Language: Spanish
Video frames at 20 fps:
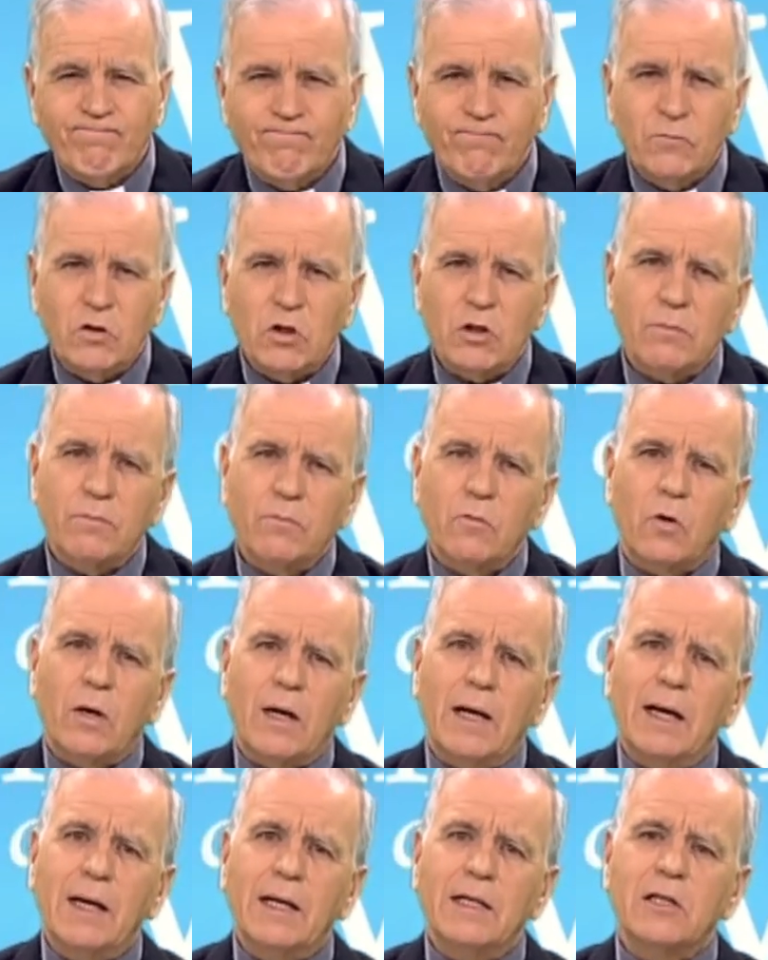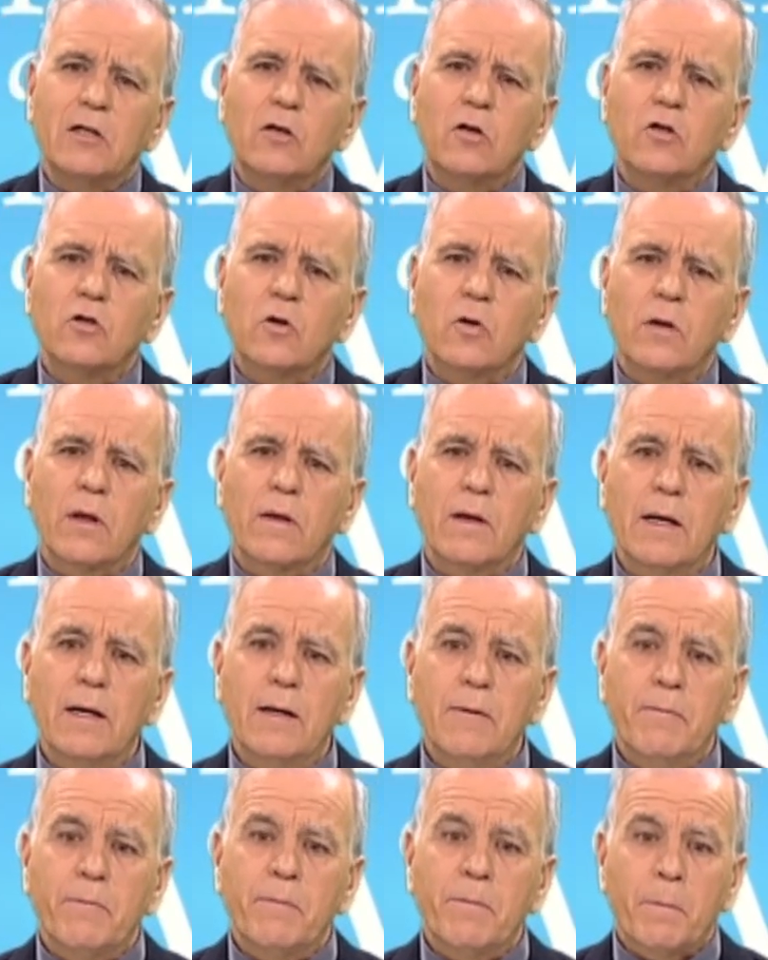Entonces, ojalá que el Señor nos
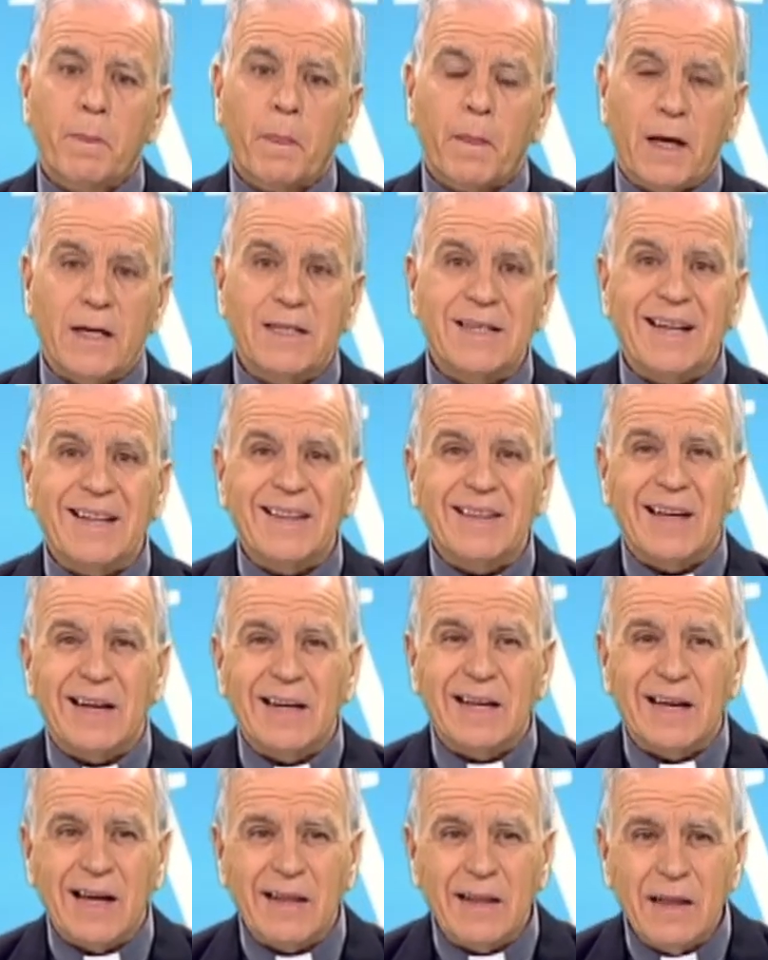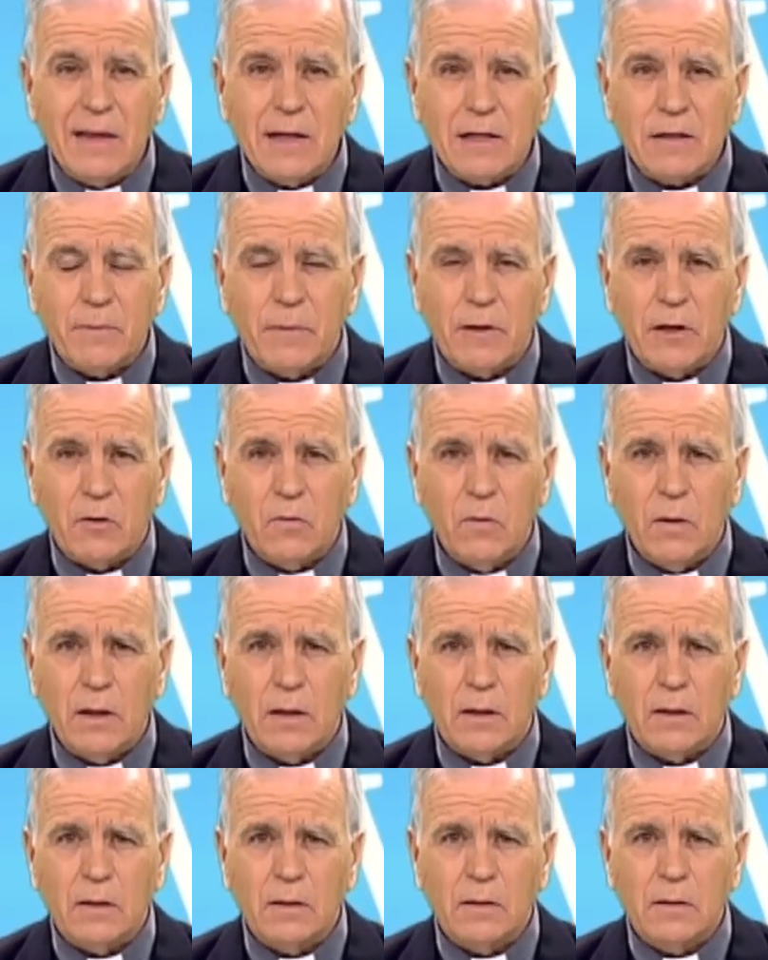concediera esa delicadeza
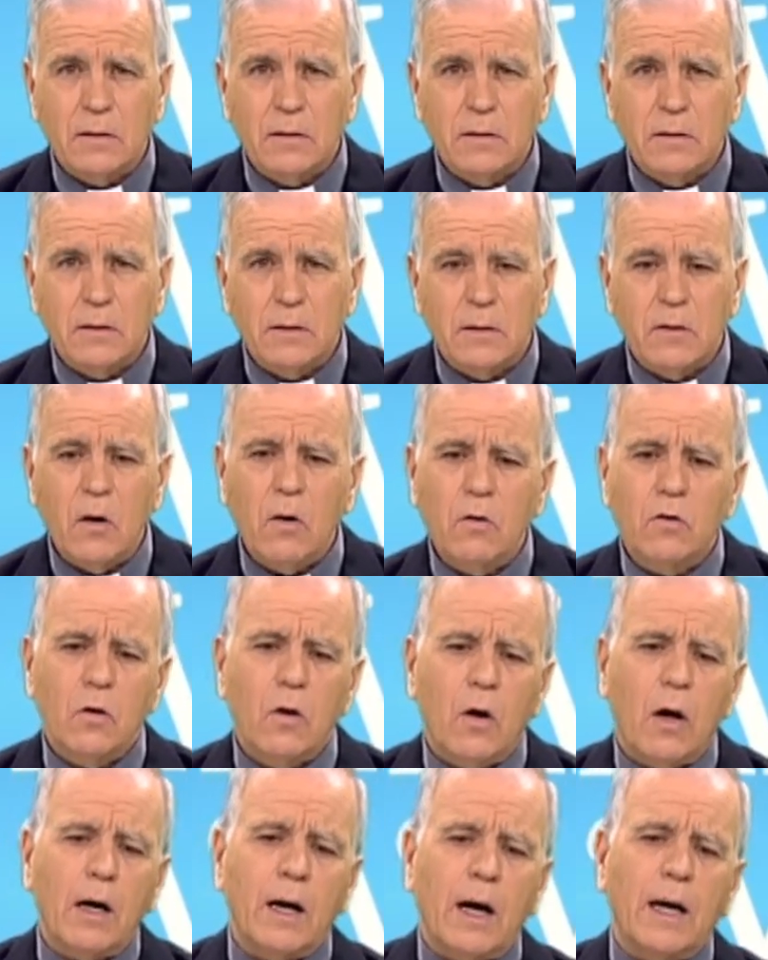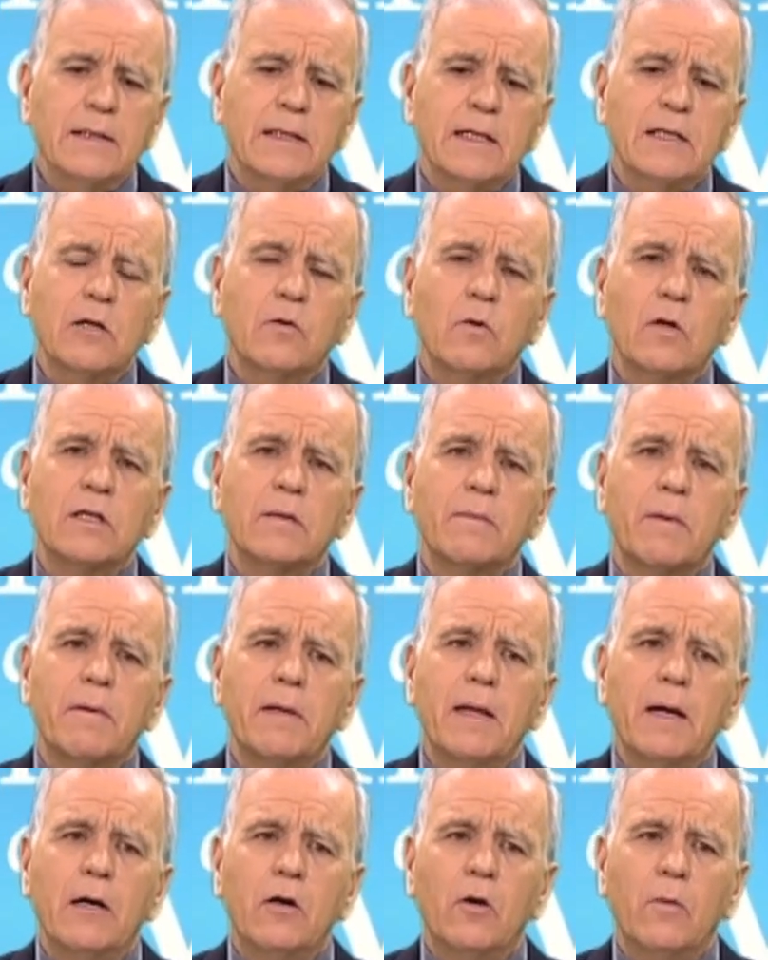espiritual. No, yo a, estas alturas de mi
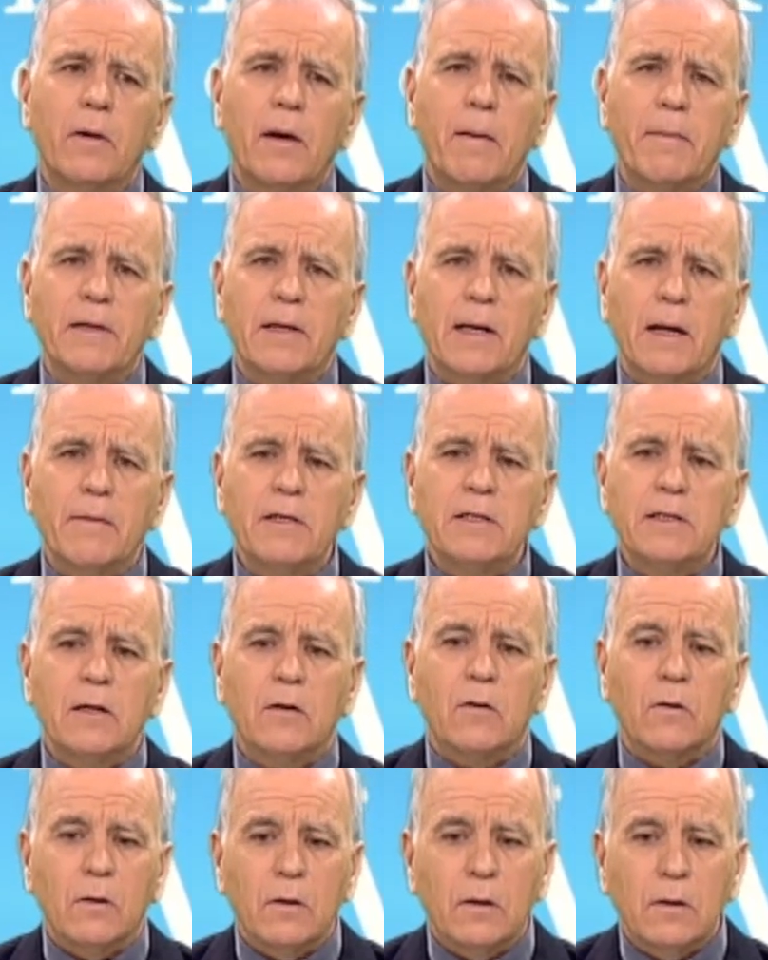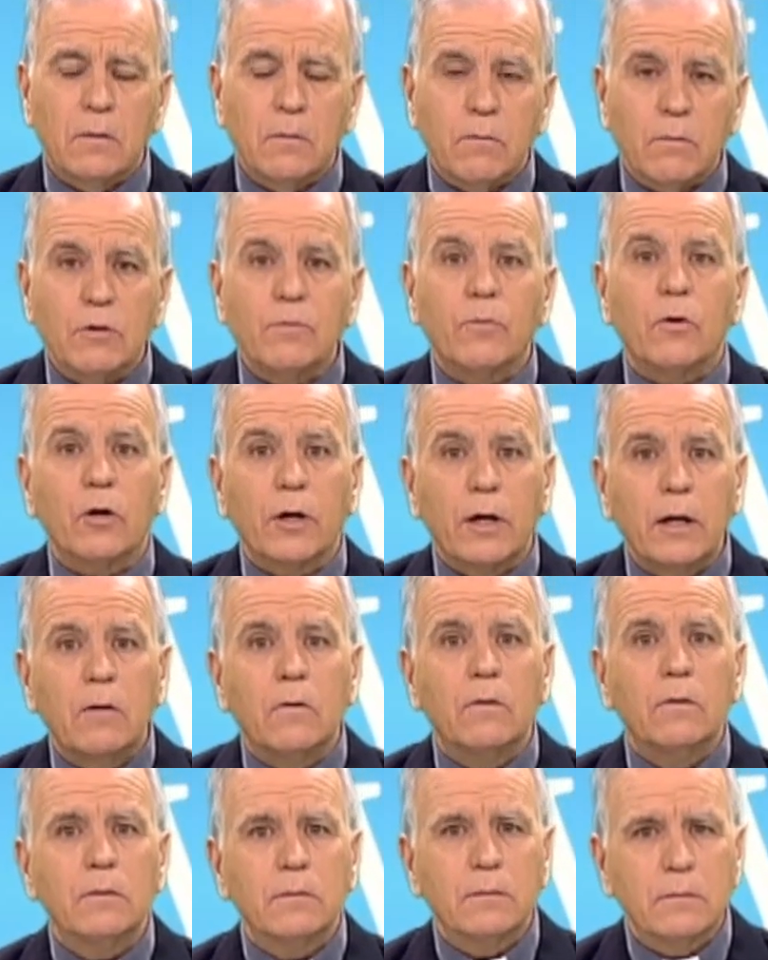vida no me voy a meter a místico. Pues ¿por qué
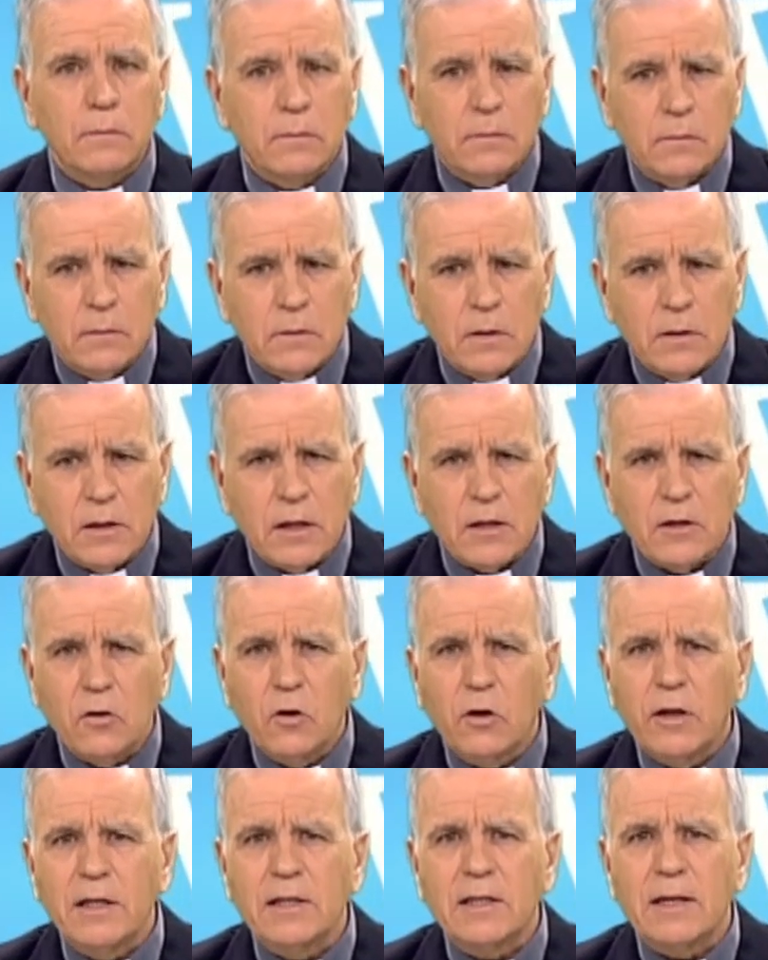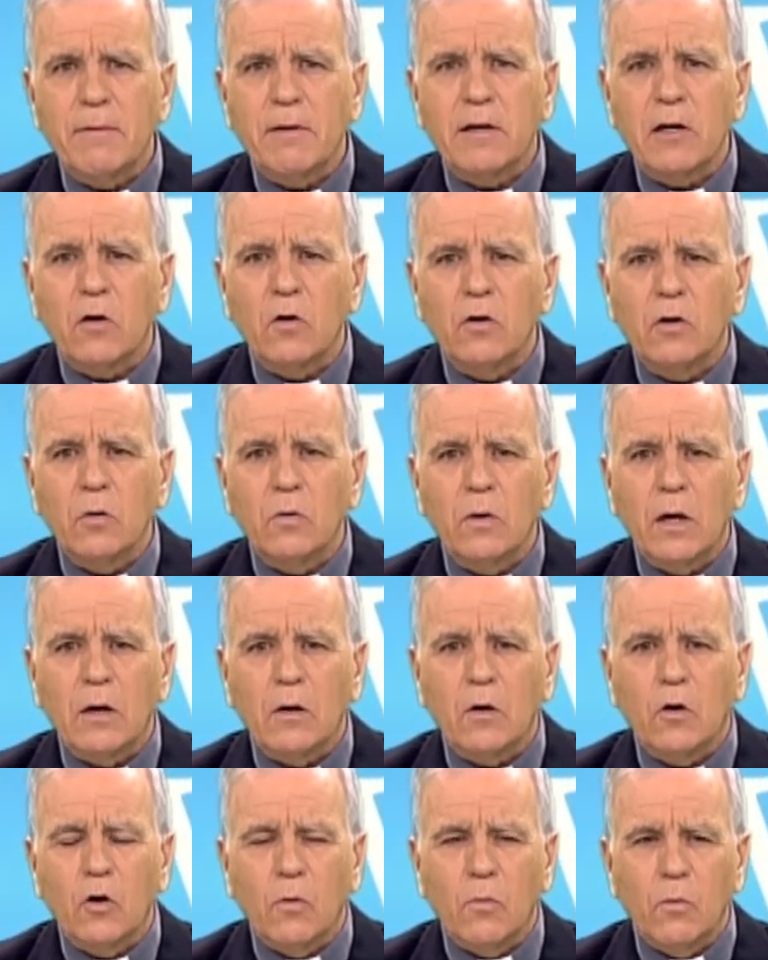no? Si el Señor quiere establecer contigo una
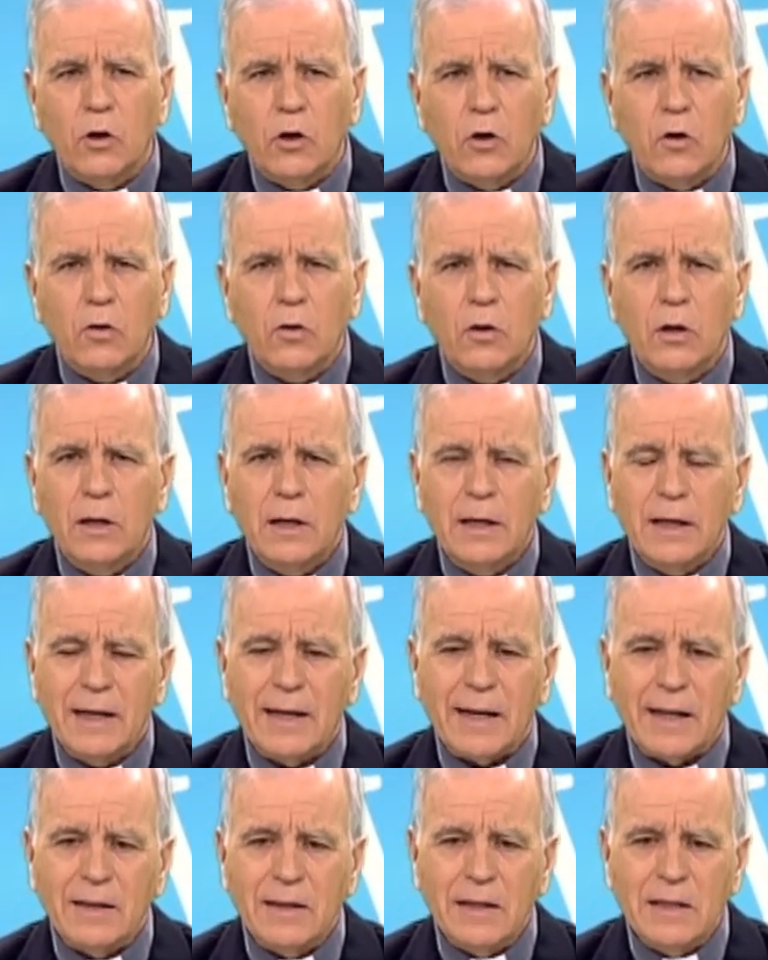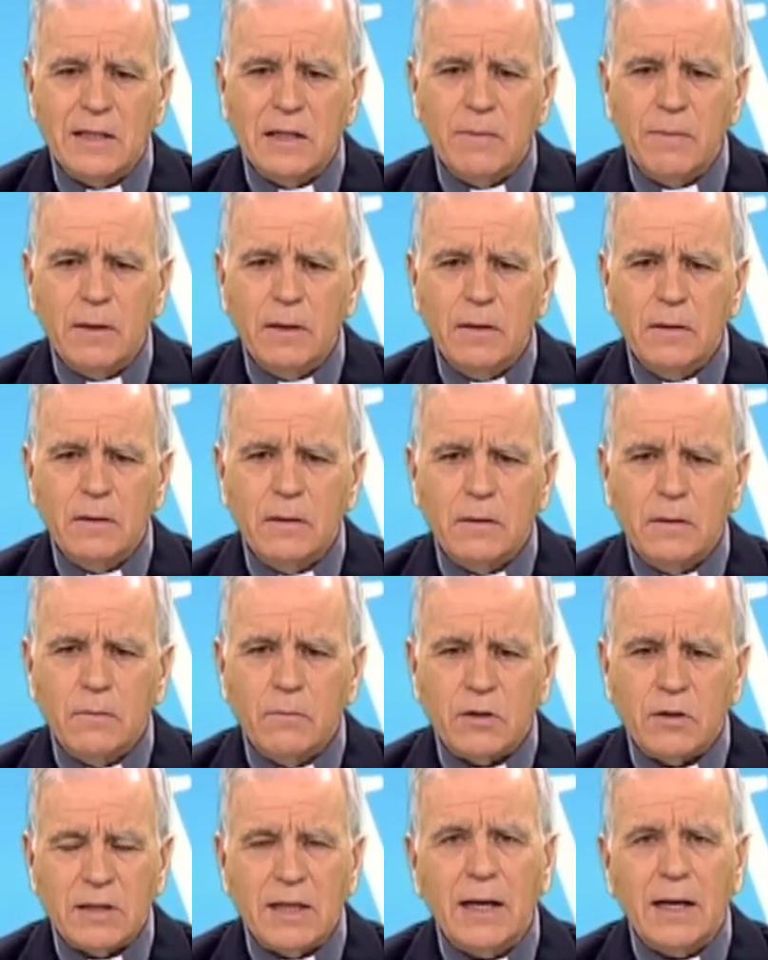comunión grandísima,
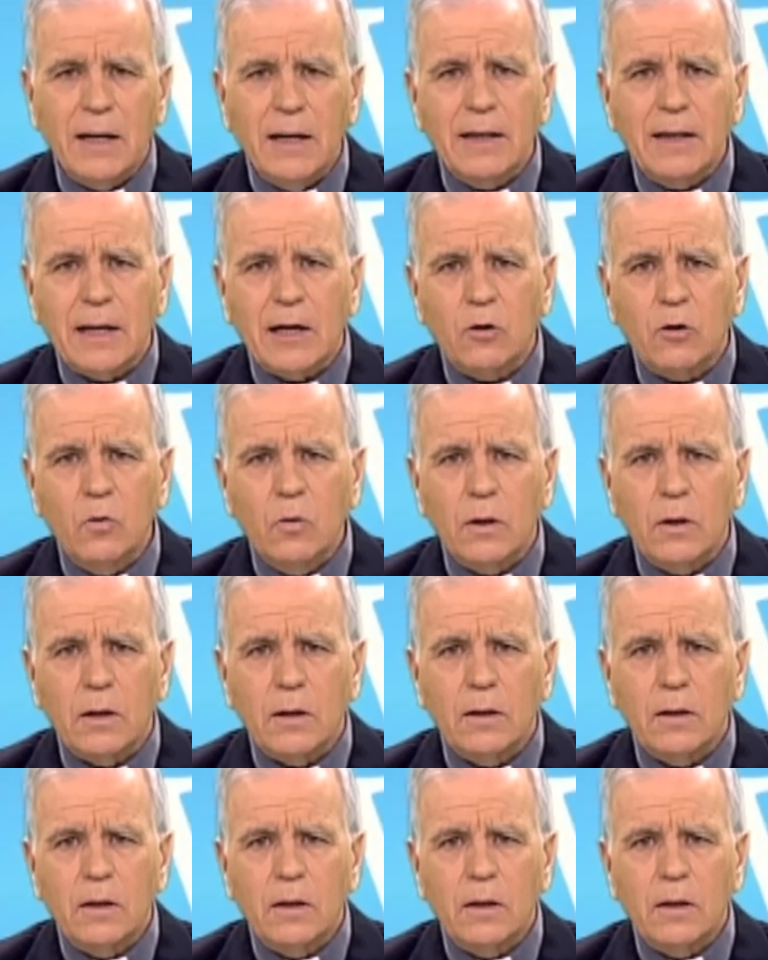pues déjale que actúe.